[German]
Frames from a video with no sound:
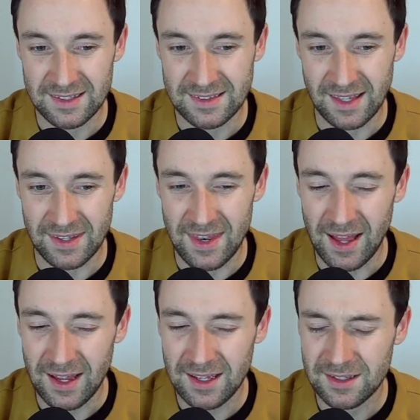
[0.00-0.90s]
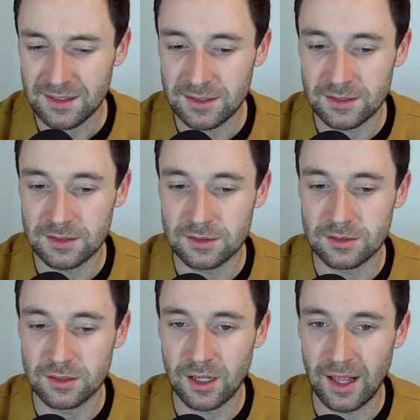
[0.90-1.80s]
danach
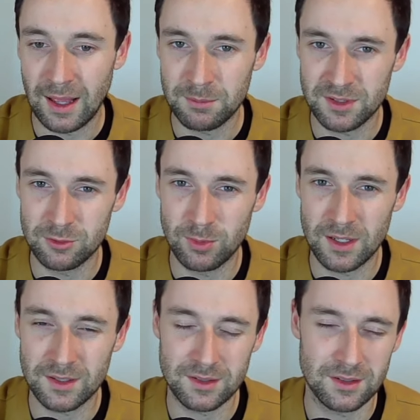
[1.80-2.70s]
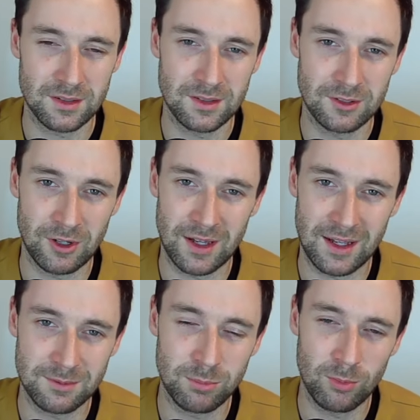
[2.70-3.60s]
haben sie über das, oder
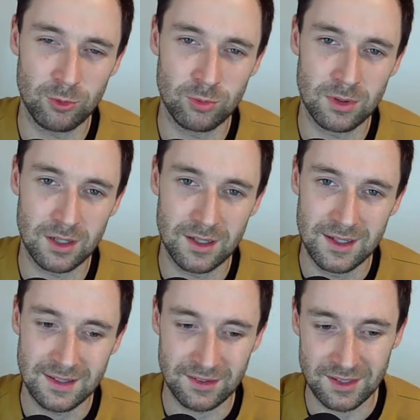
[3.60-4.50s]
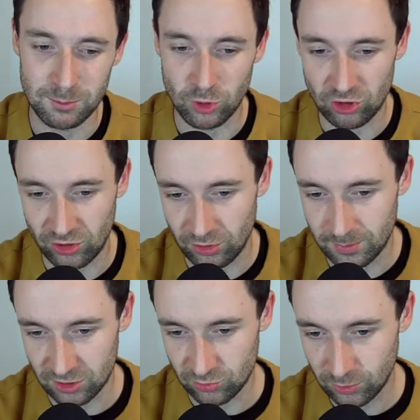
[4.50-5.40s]
hat Bob über das Team Deutschland
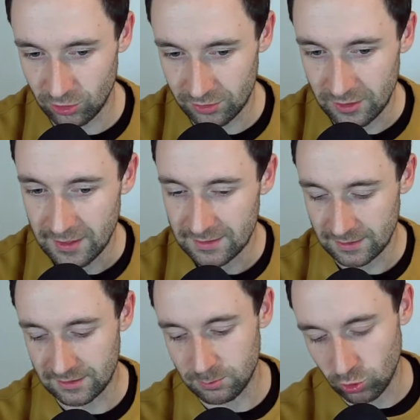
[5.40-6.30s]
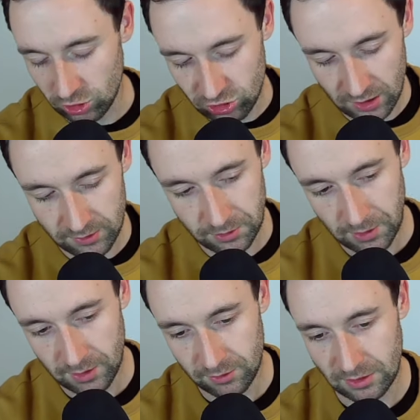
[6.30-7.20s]
nochmal gesprochen. Das Team Deutschland,
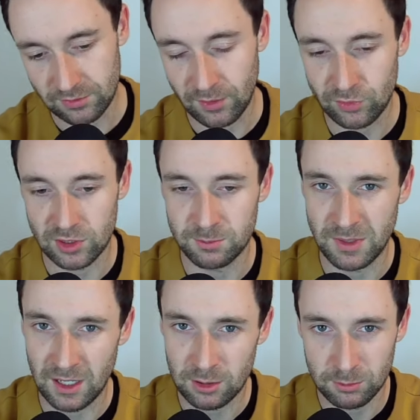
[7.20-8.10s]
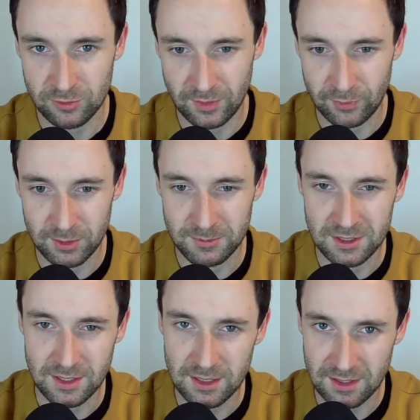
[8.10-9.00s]
das war von ihm ein Angebot, war von ihm eine
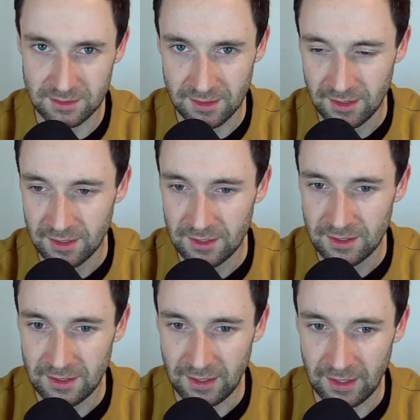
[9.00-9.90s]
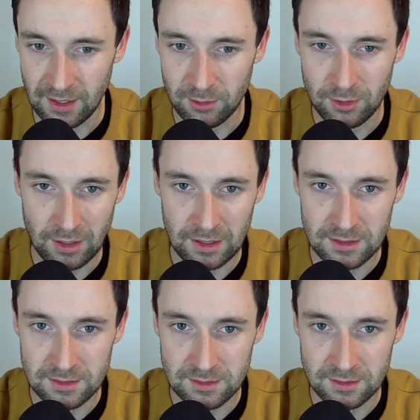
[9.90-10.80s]
Idee, dass er
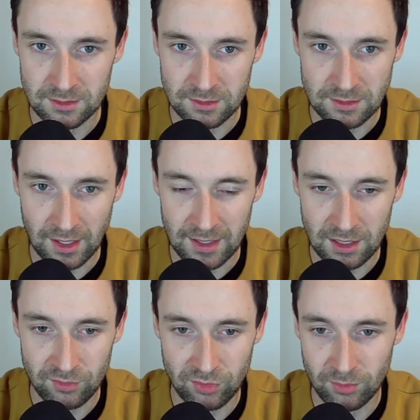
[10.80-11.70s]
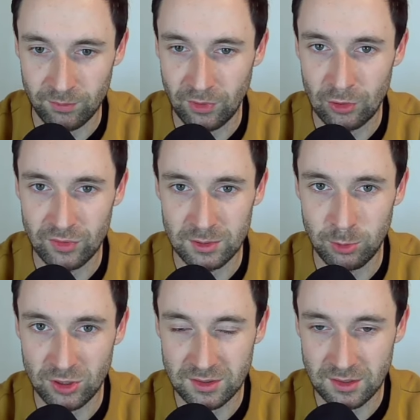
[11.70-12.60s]
als äh, Trainer vom VfL
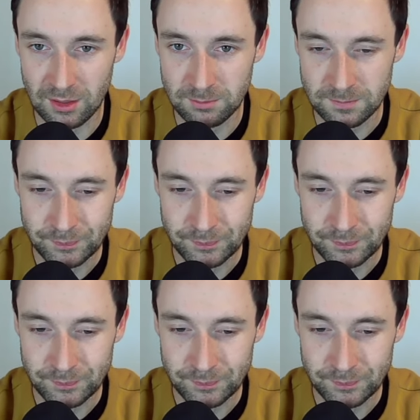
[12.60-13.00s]
Potsdam